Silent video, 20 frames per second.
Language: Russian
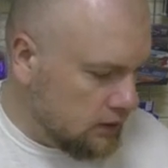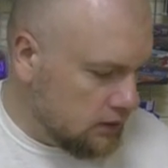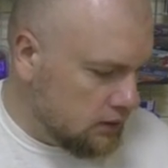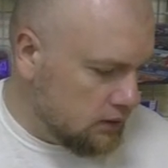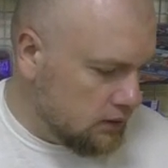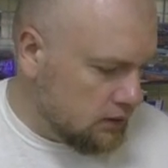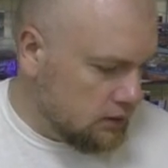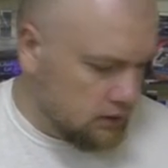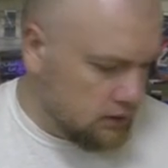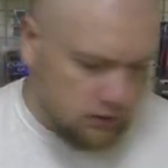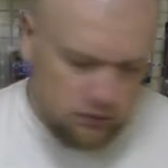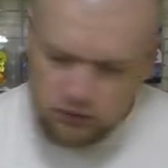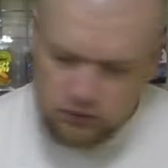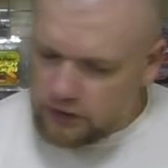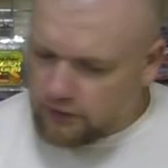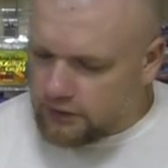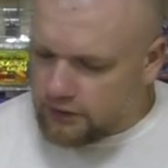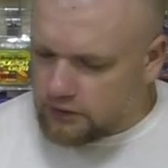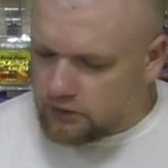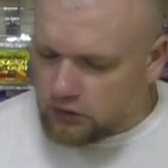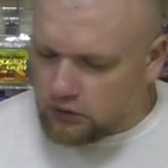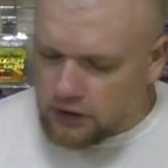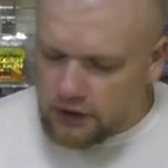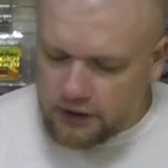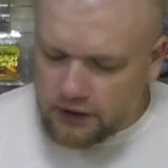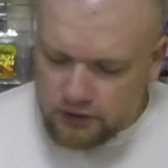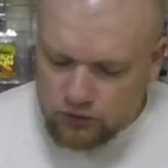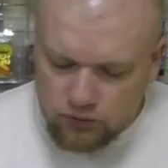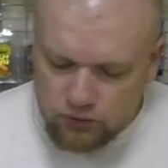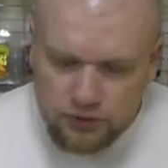Э, ну, давайте, вот
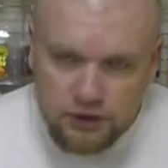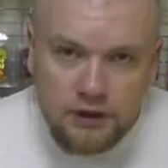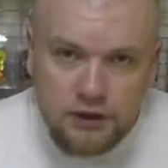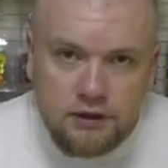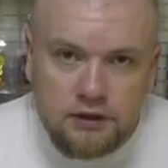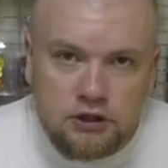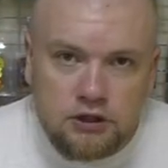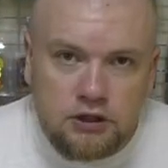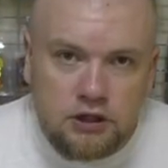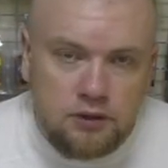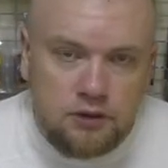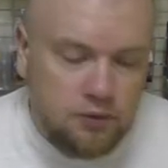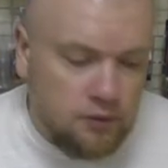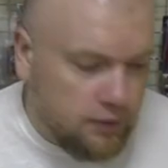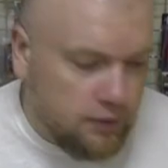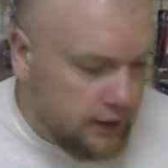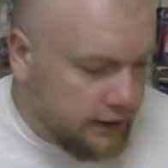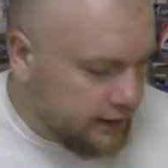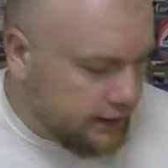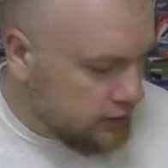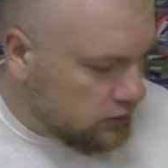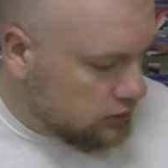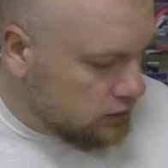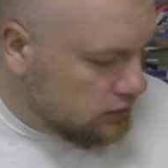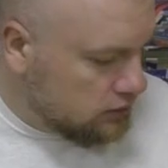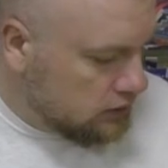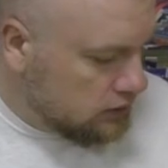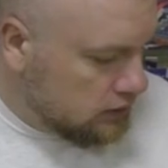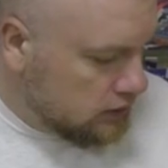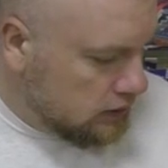как они у меня лежат по порядку.